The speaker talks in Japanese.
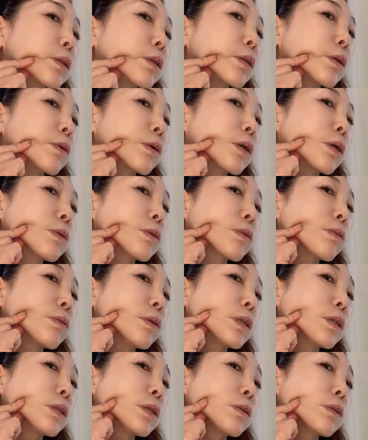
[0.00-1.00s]
お顔の
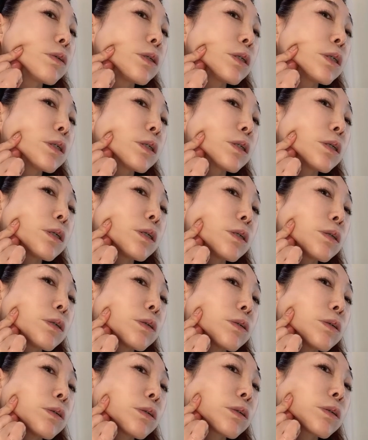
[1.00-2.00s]
フェイスラインをしっかり
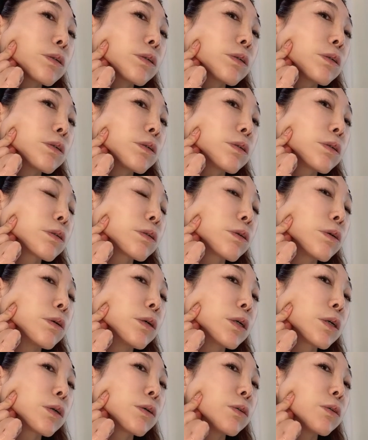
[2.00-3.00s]
とぐーっと
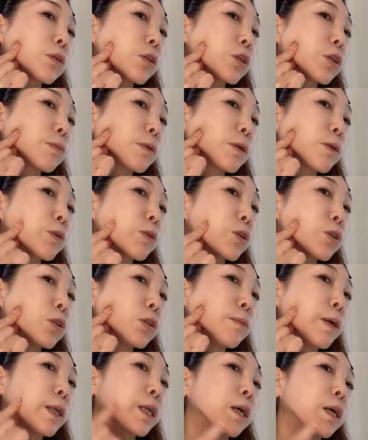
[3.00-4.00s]
この時指を
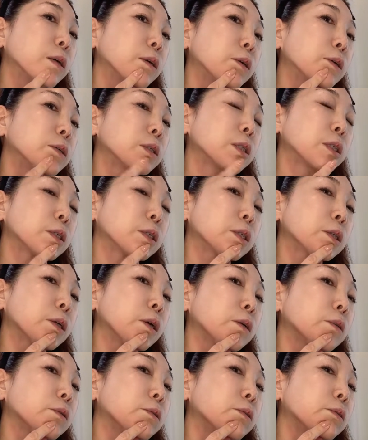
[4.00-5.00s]
緩めないしっか
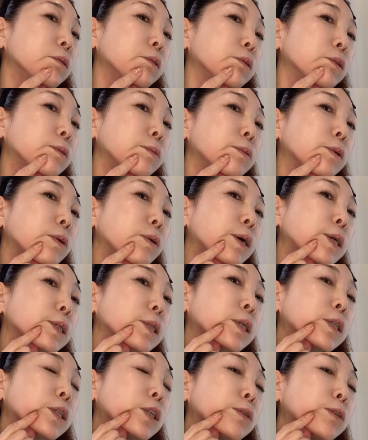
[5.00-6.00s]
りと指を
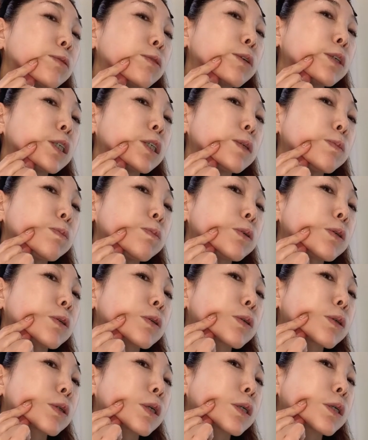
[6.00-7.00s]
挟んで指は
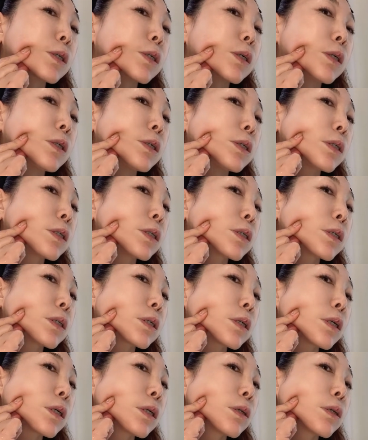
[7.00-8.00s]
ジップロックですしっ
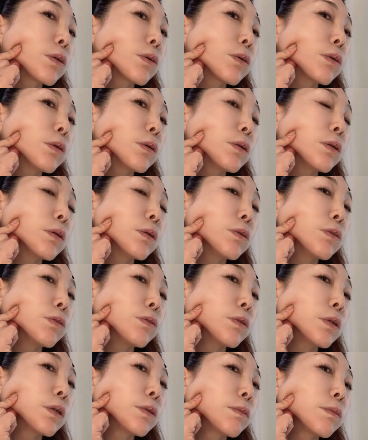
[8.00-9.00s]
かりと
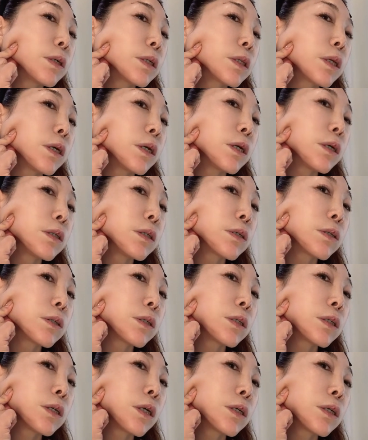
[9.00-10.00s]
上までそ
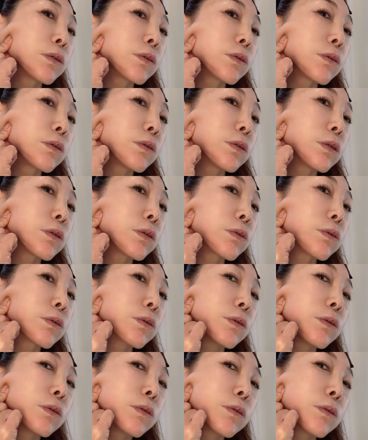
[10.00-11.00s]
してゆっくりとこ
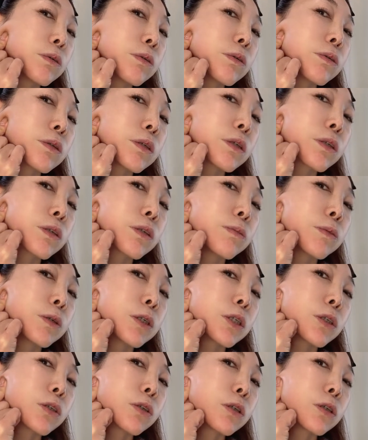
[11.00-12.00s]
のお肉も
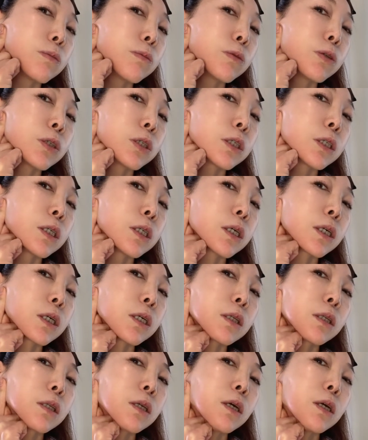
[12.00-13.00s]
一緒に持ち上
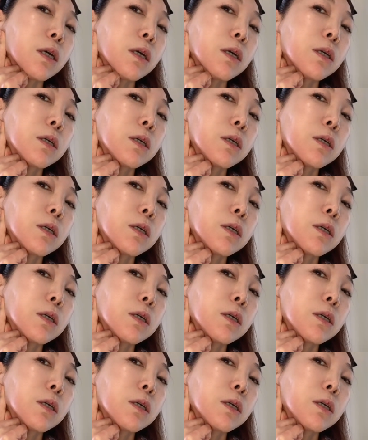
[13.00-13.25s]
げて